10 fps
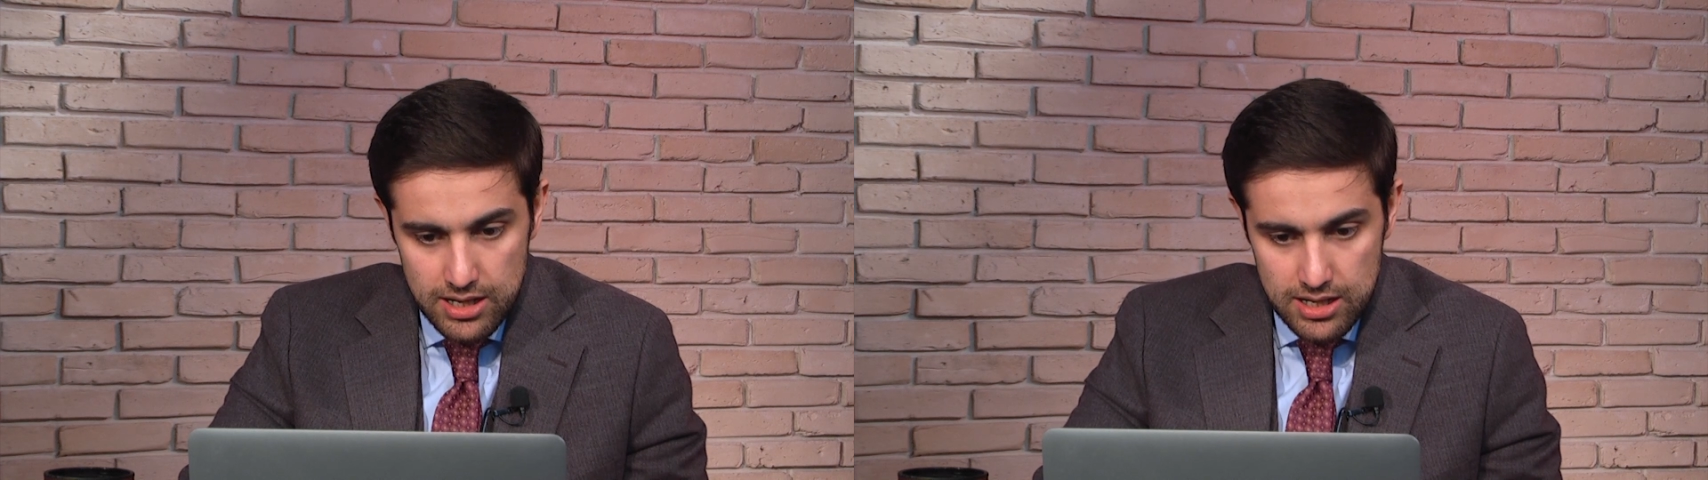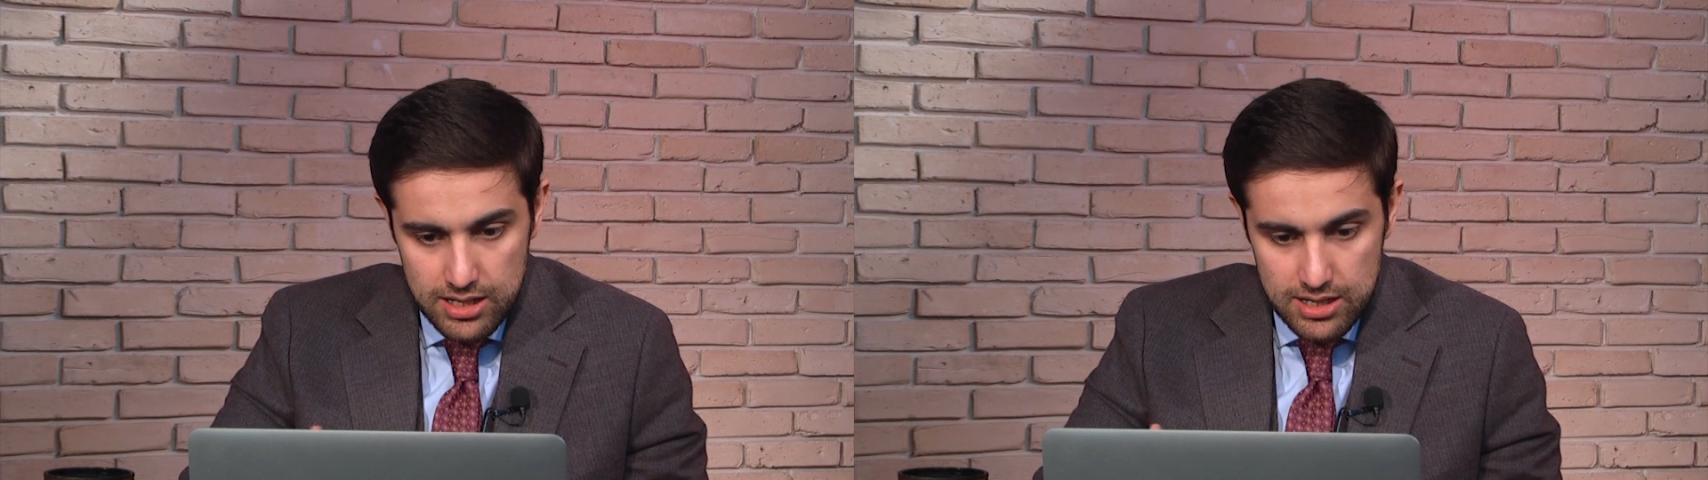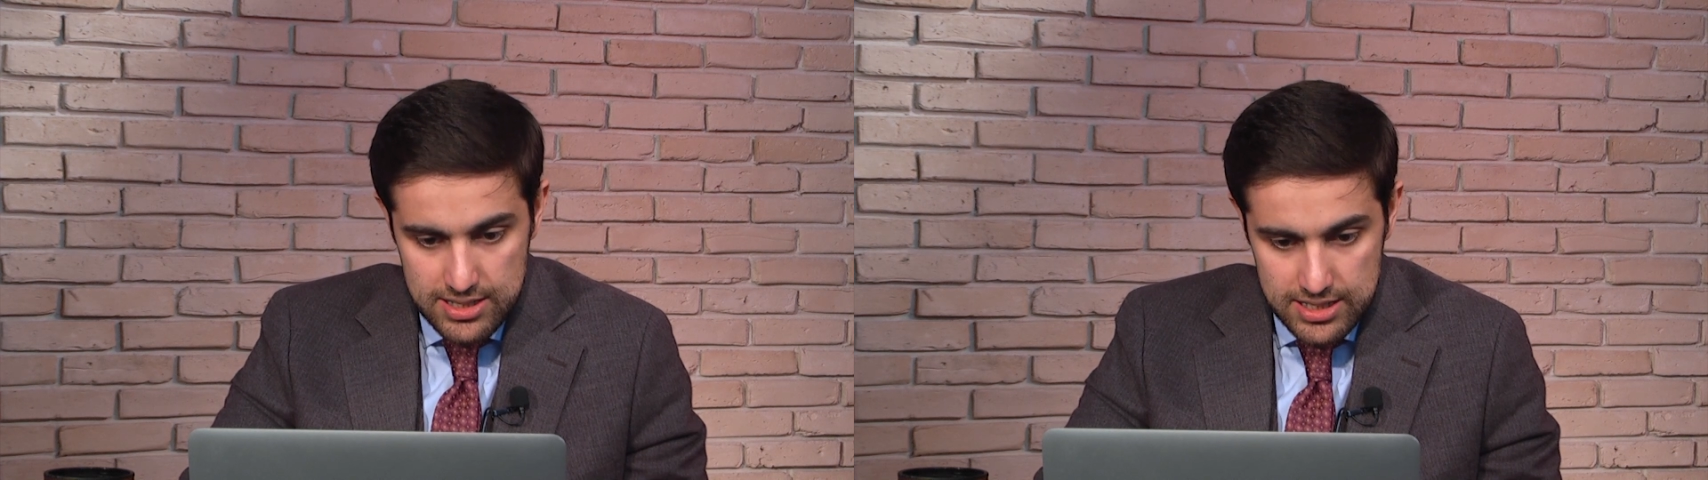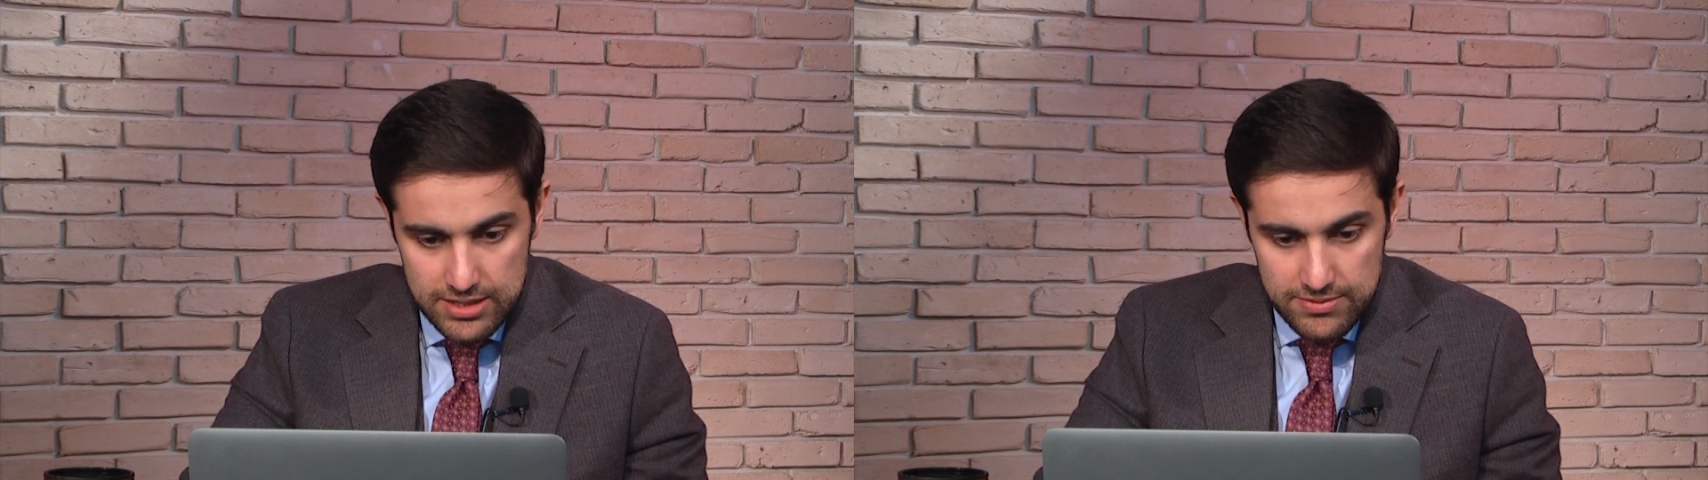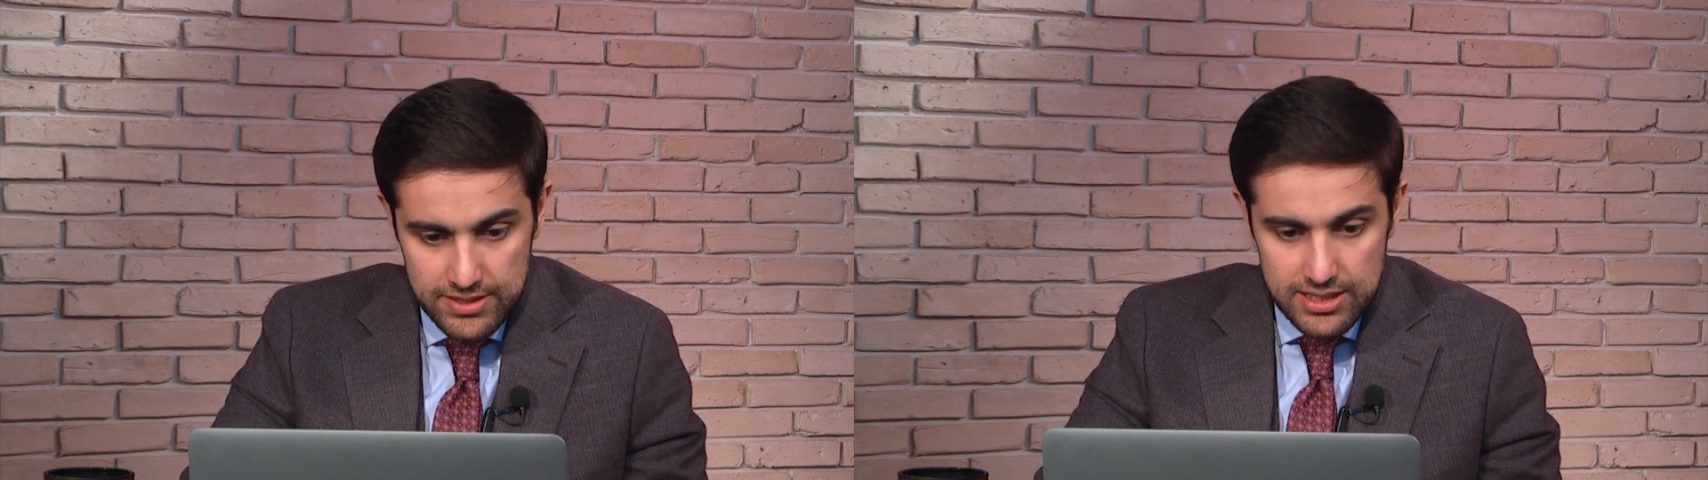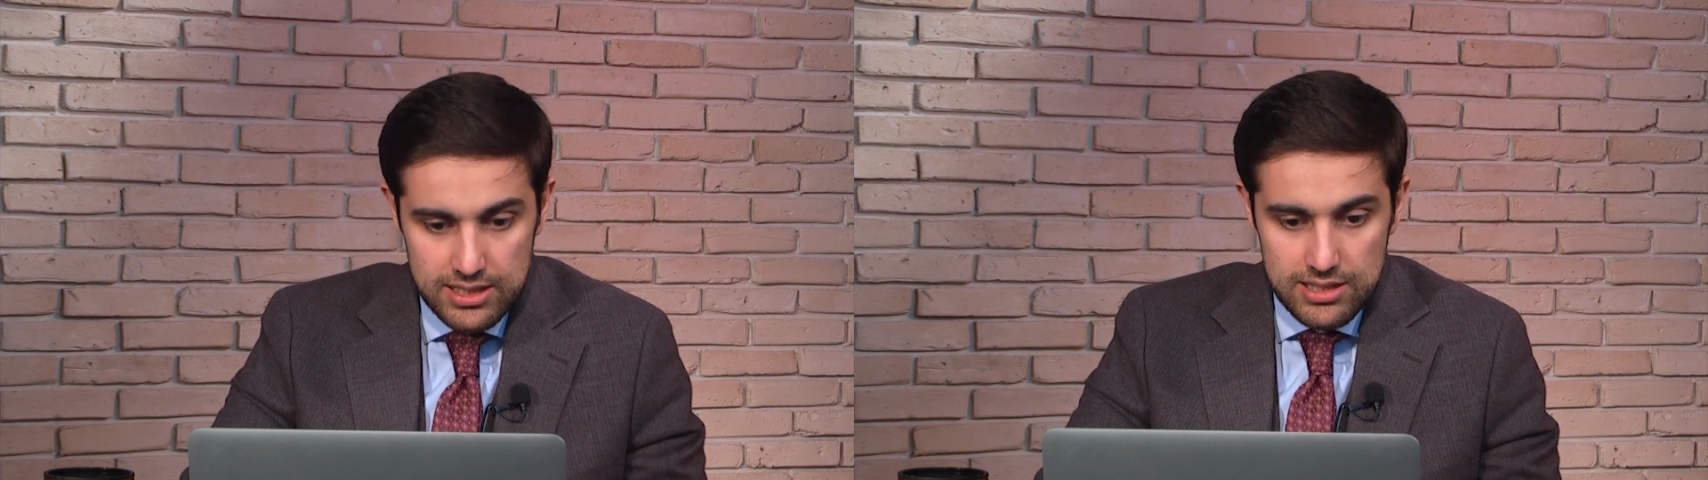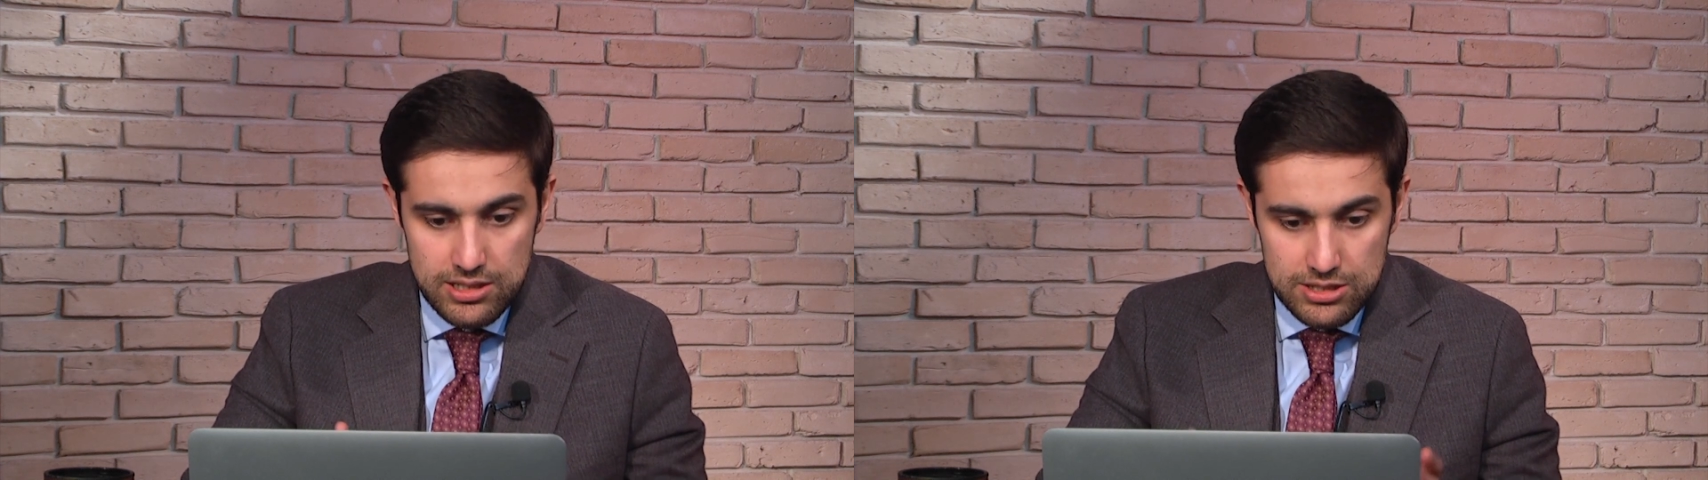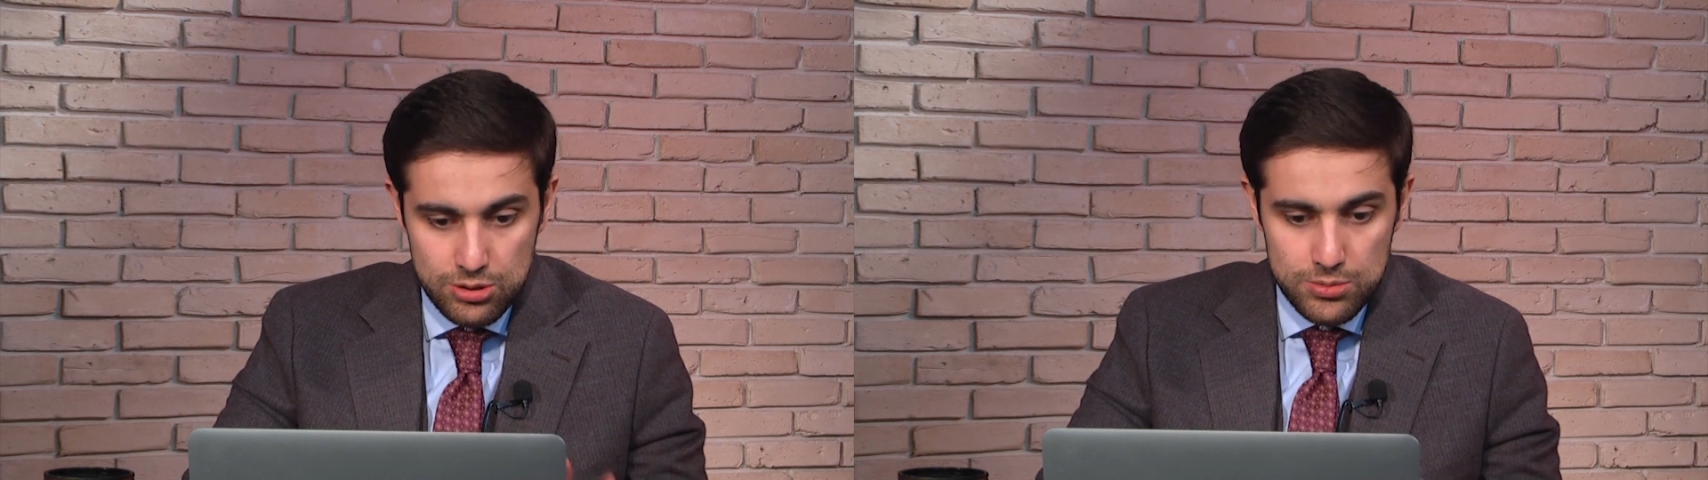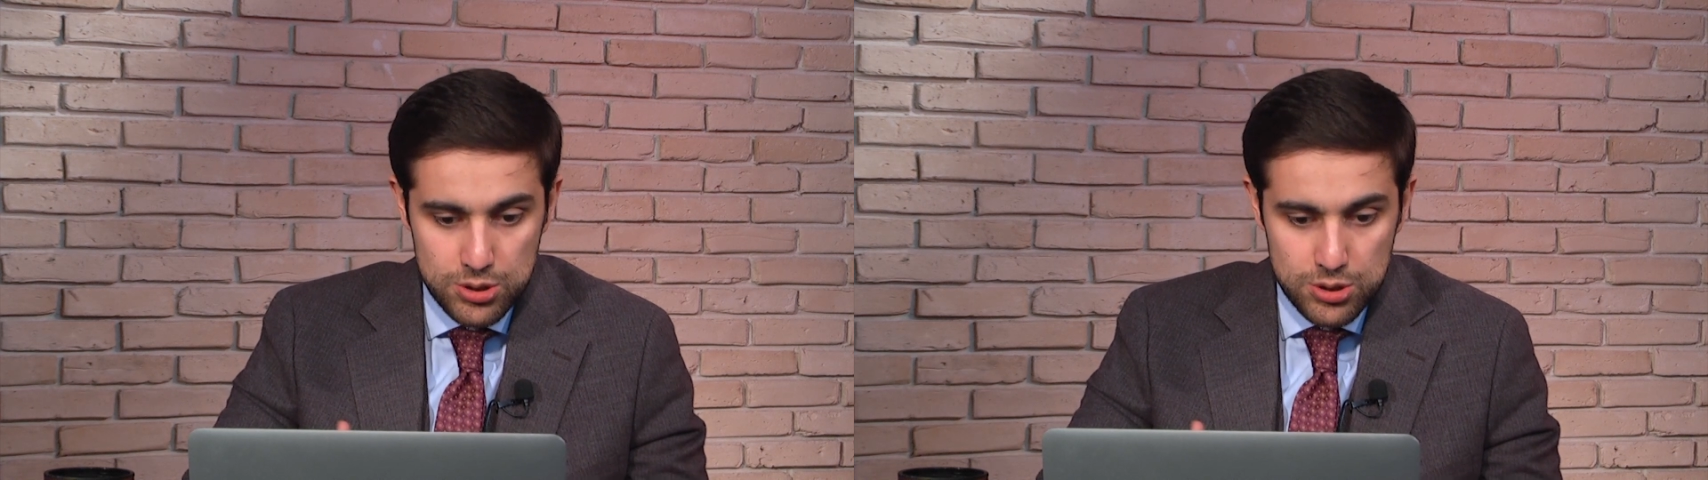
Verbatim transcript: а, заявил о том,